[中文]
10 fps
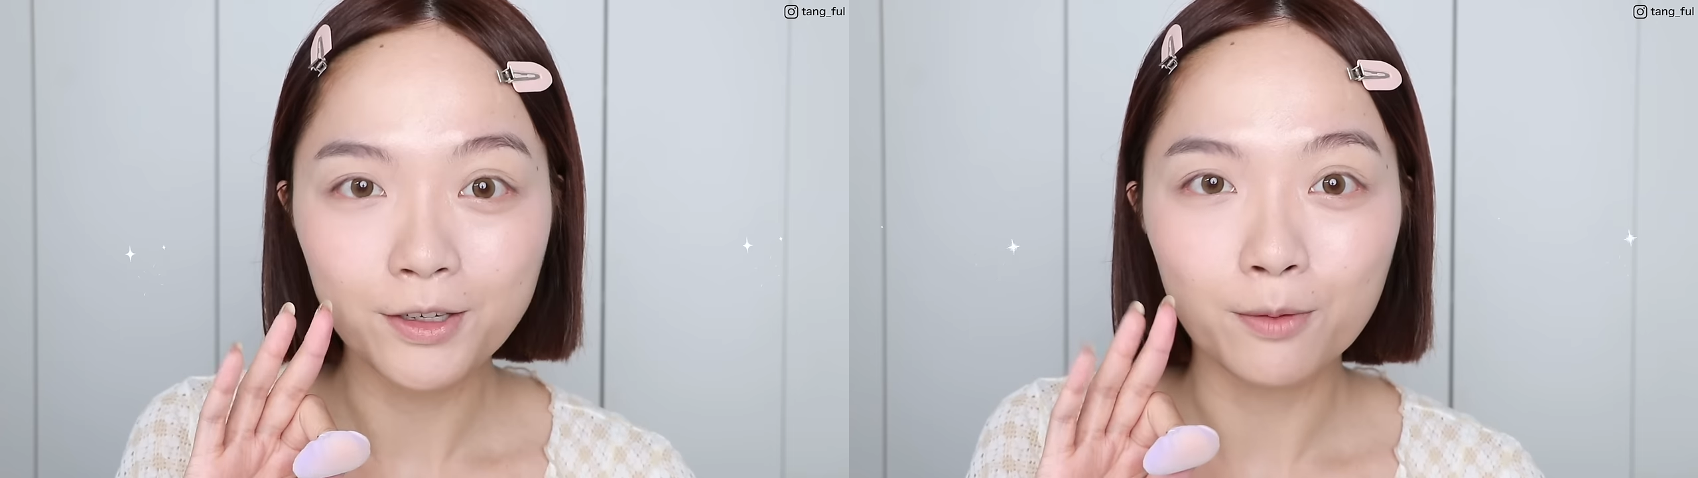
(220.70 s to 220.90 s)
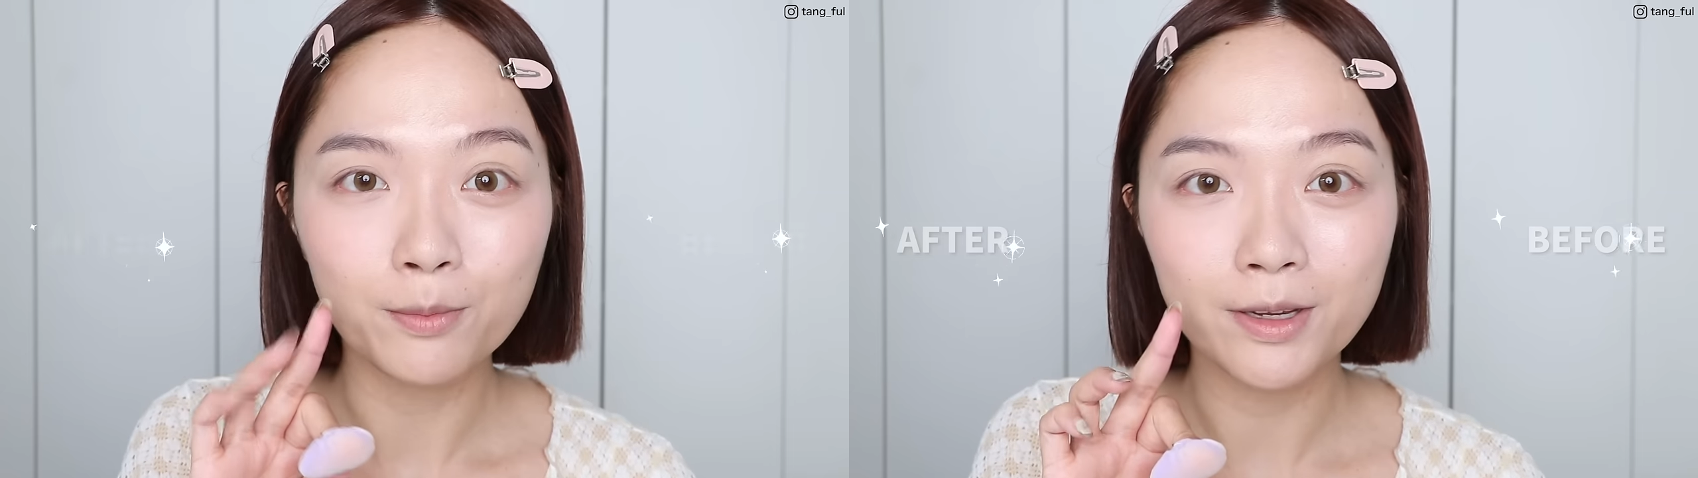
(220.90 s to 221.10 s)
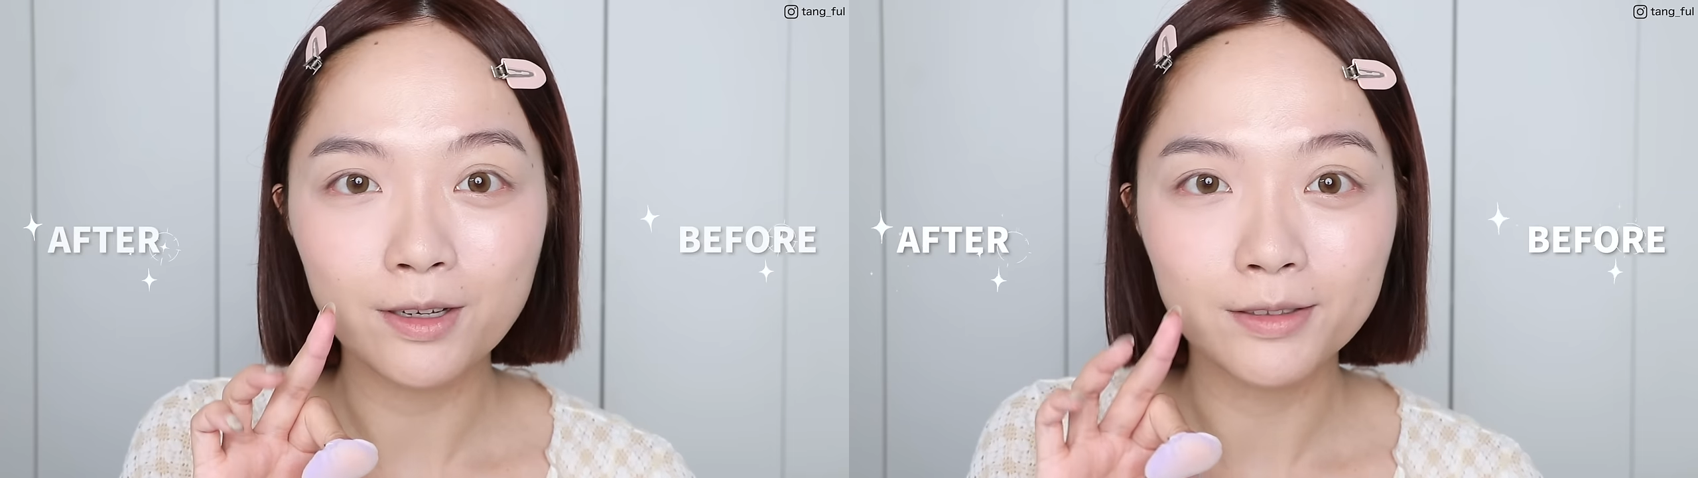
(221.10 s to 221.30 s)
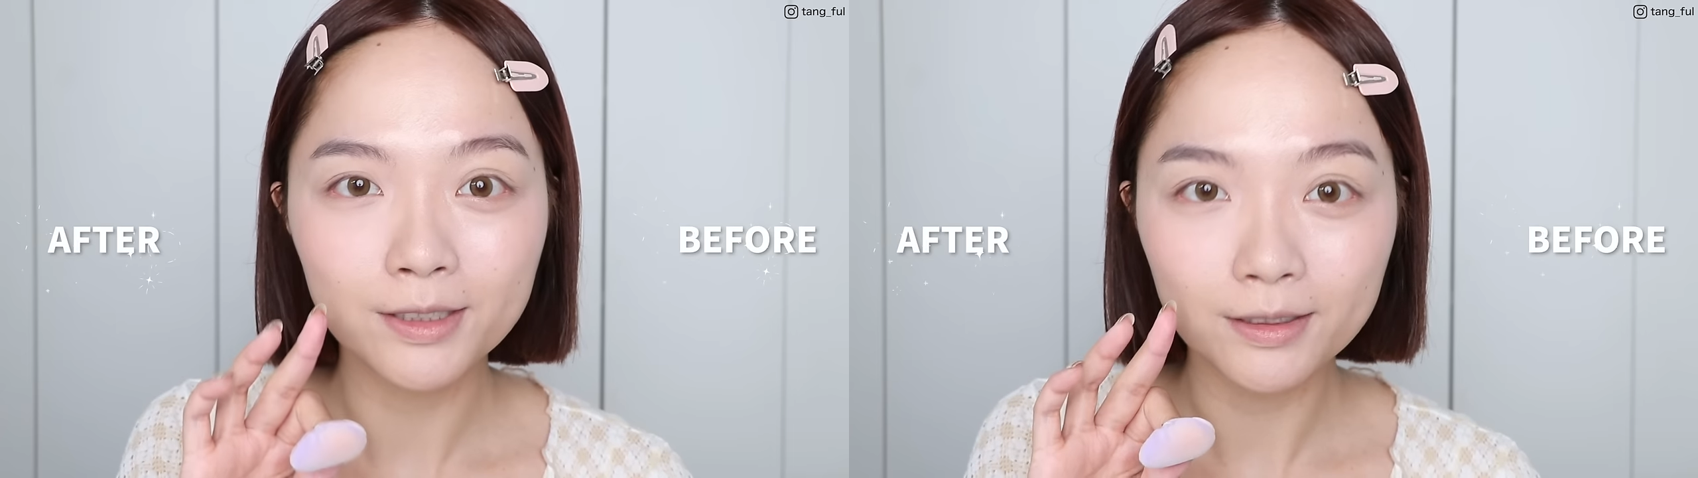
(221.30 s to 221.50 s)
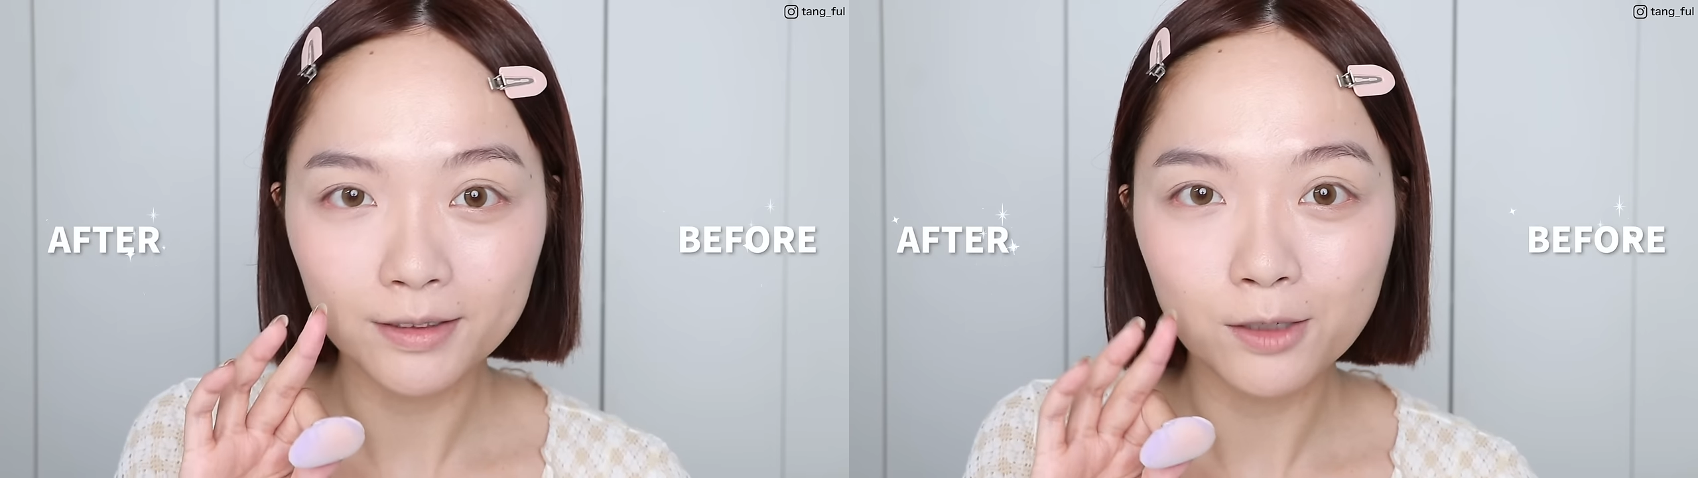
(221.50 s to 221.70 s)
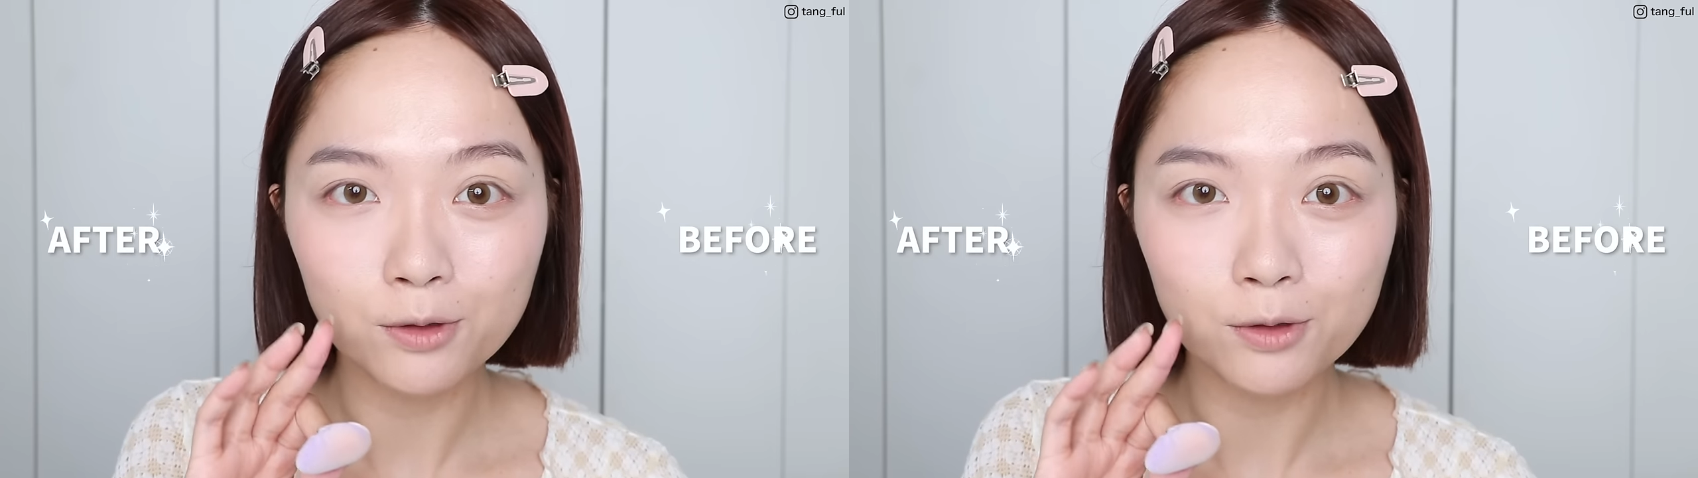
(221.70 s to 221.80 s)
有没有这个定